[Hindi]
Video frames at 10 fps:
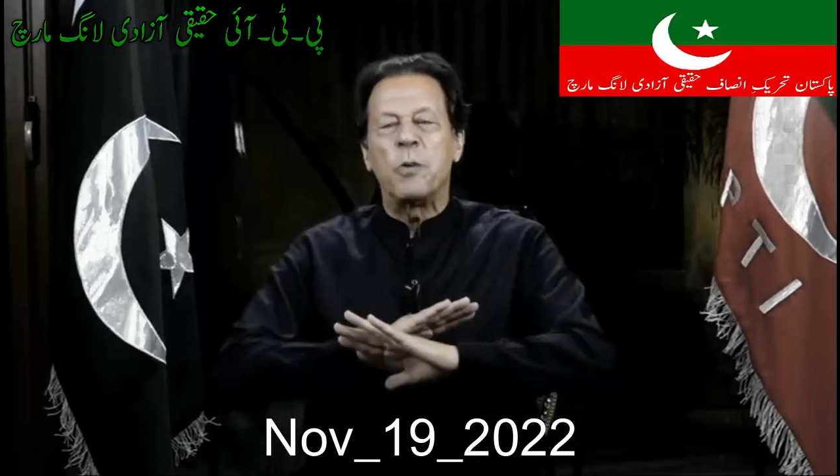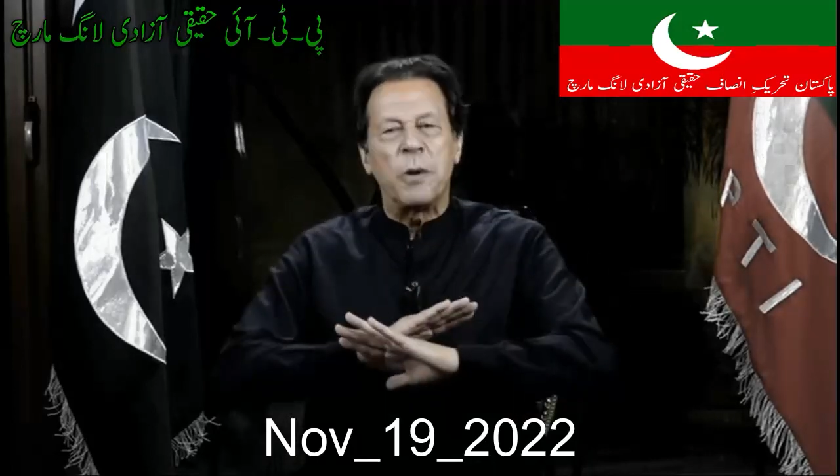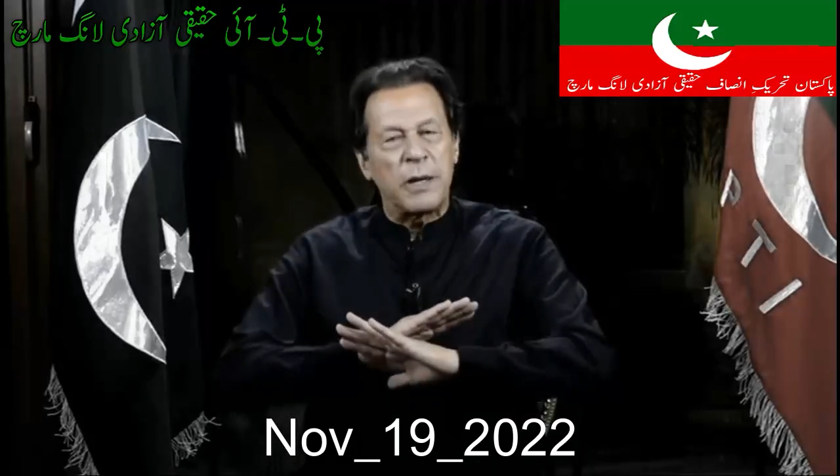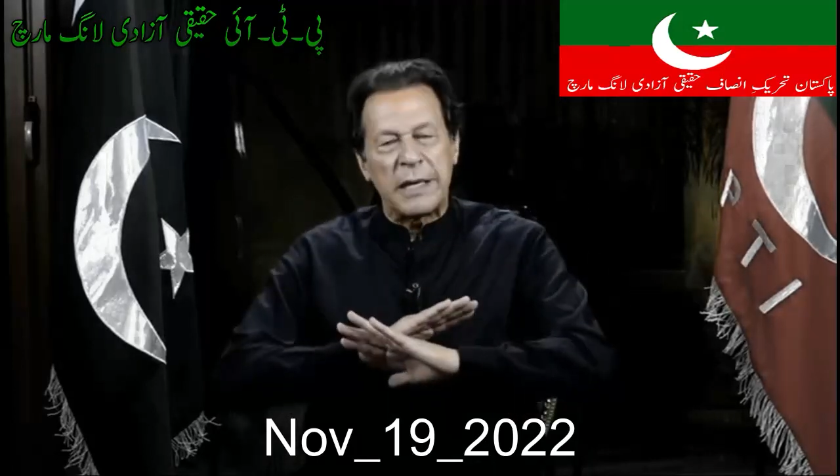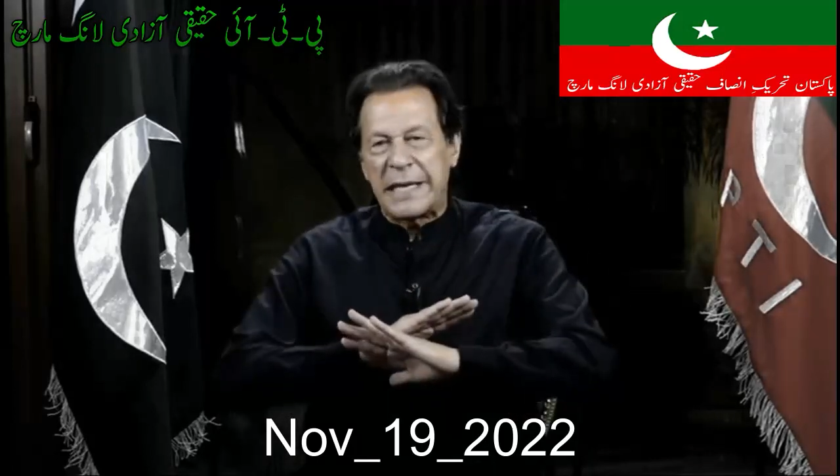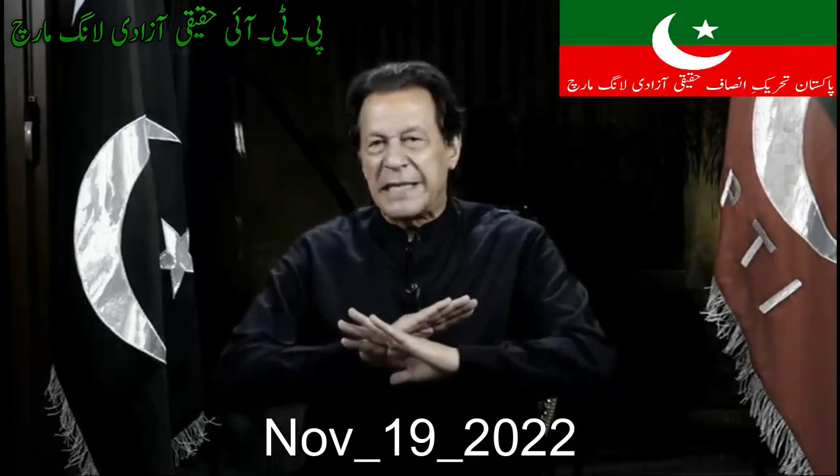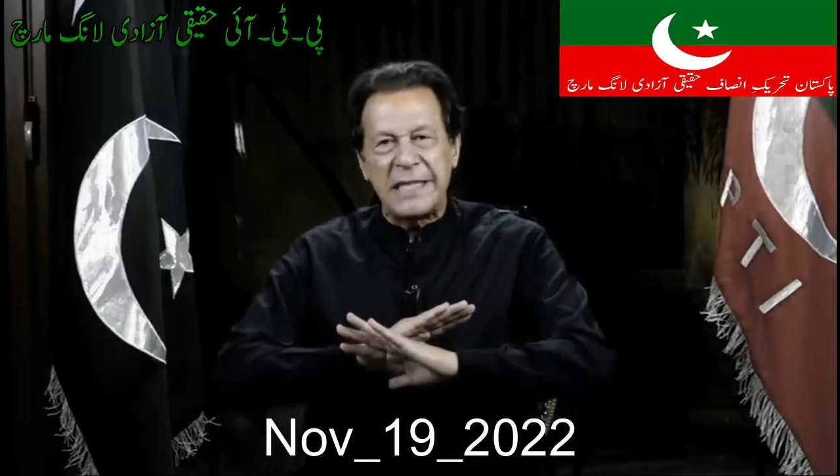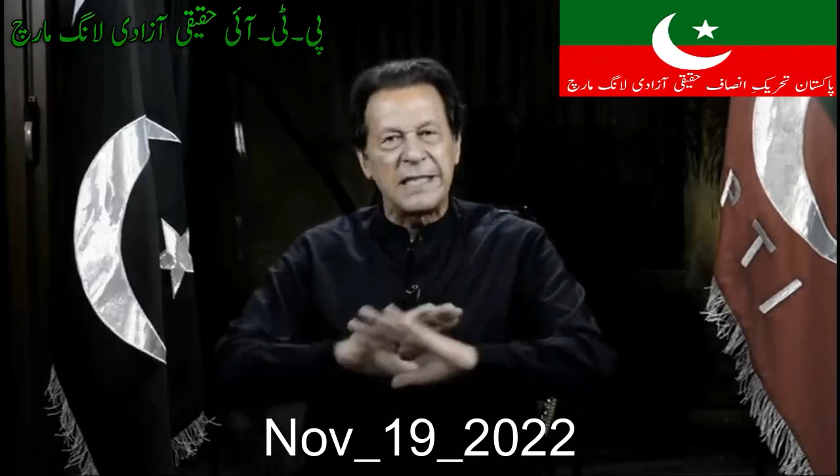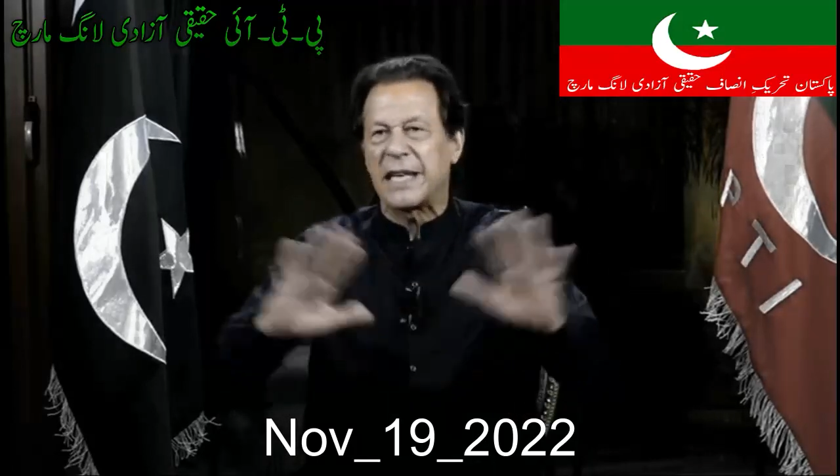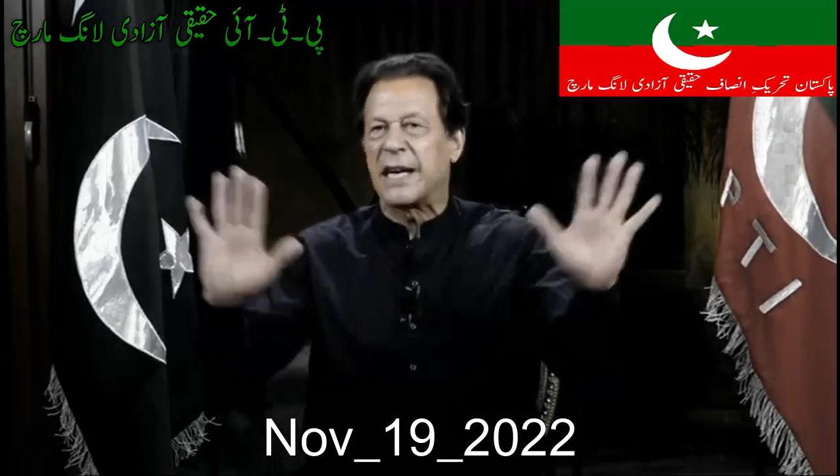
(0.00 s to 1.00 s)
वो
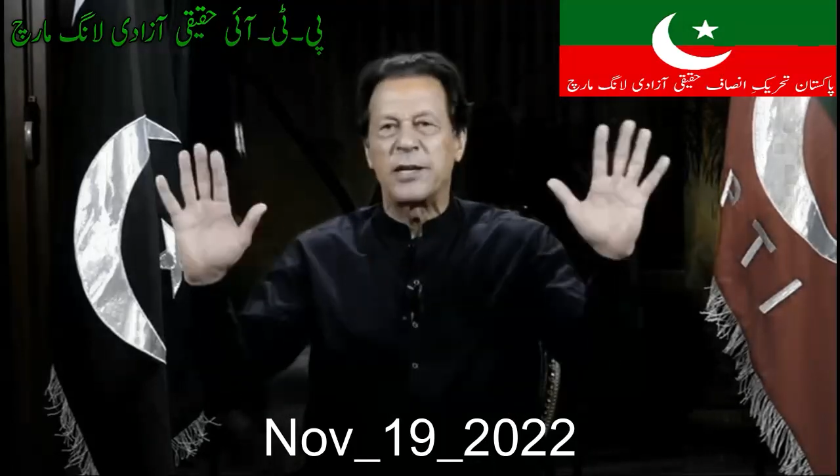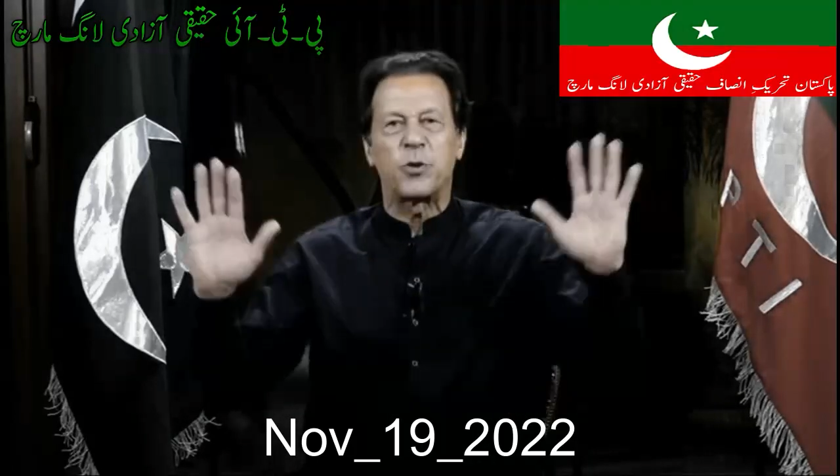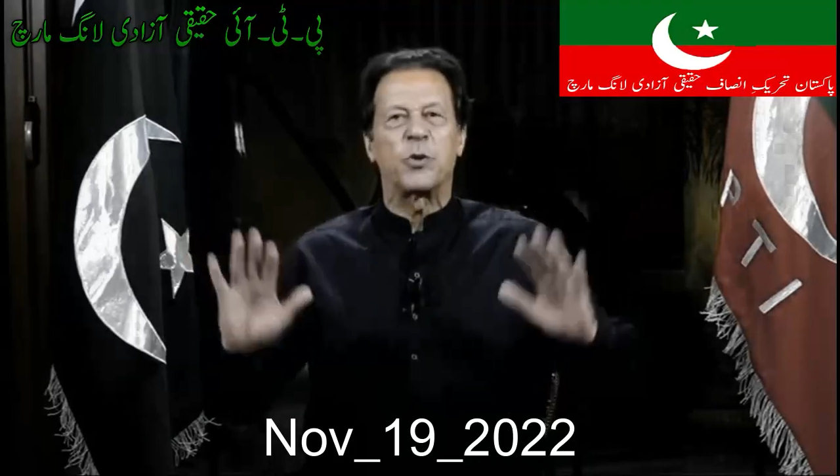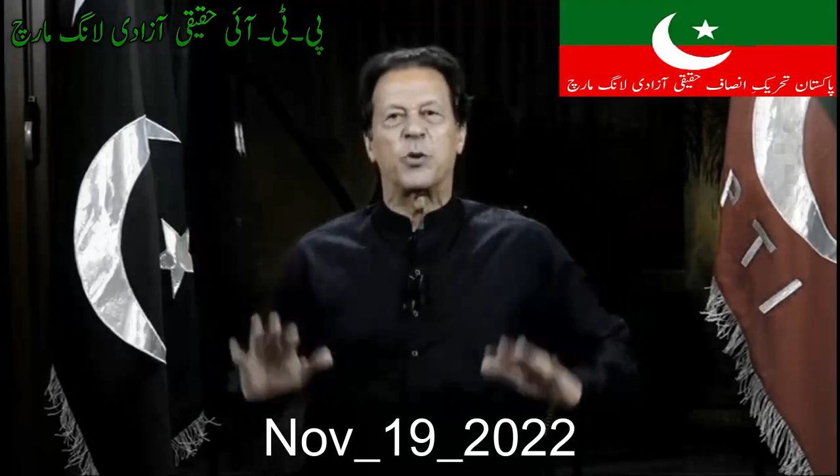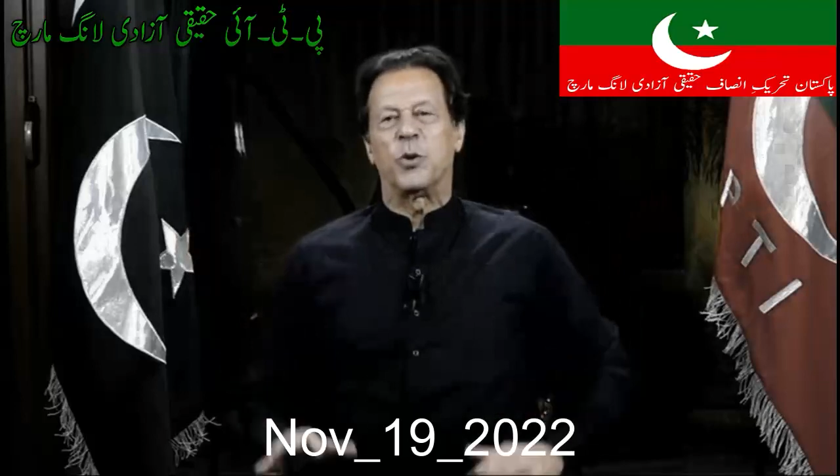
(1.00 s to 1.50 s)
किसी जगह इनको